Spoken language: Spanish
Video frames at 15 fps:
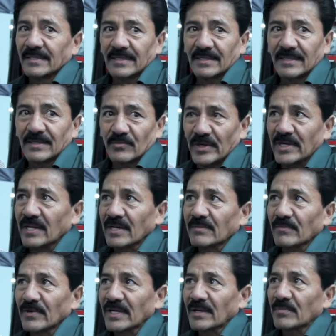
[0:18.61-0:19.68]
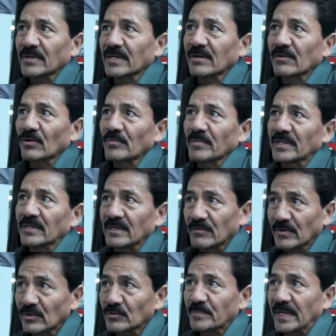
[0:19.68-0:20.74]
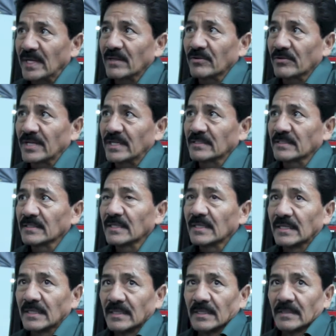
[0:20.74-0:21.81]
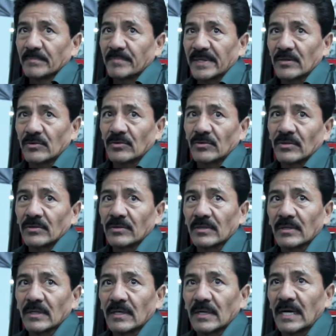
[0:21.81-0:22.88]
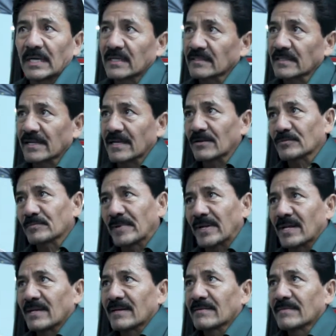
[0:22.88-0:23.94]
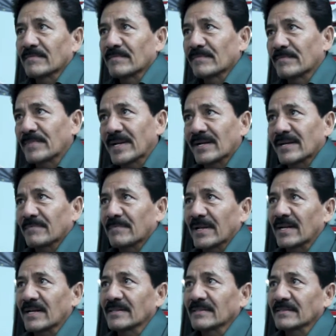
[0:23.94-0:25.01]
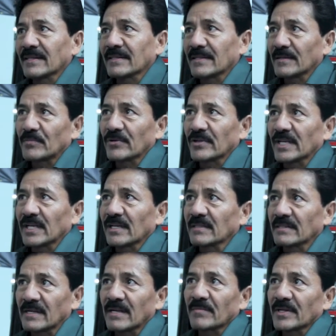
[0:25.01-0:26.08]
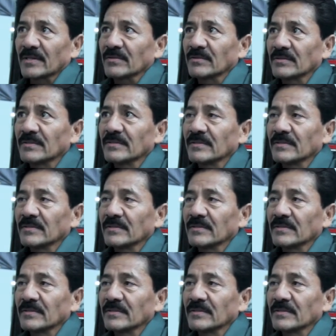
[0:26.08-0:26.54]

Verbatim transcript: Ah, buena, buena porque Colombia tiene buenos peleadores, pero hay que sacarlos para, para acá, para este tipo de entrenamientos.